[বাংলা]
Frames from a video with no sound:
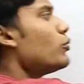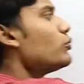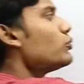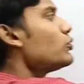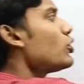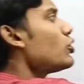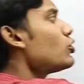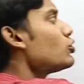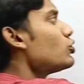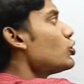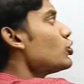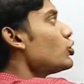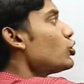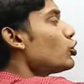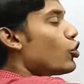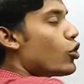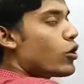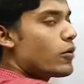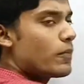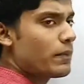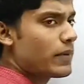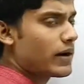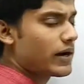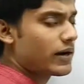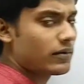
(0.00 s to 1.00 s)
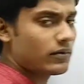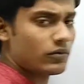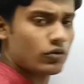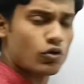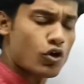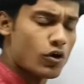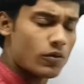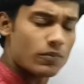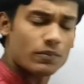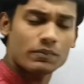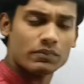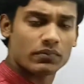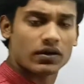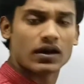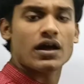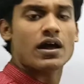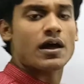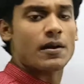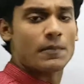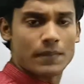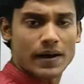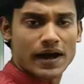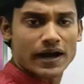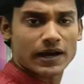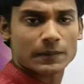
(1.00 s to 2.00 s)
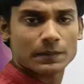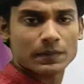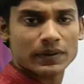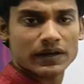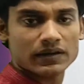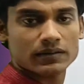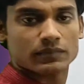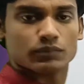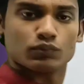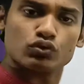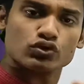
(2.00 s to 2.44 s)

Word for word: কম তরণ তত কম কম বাঁকবে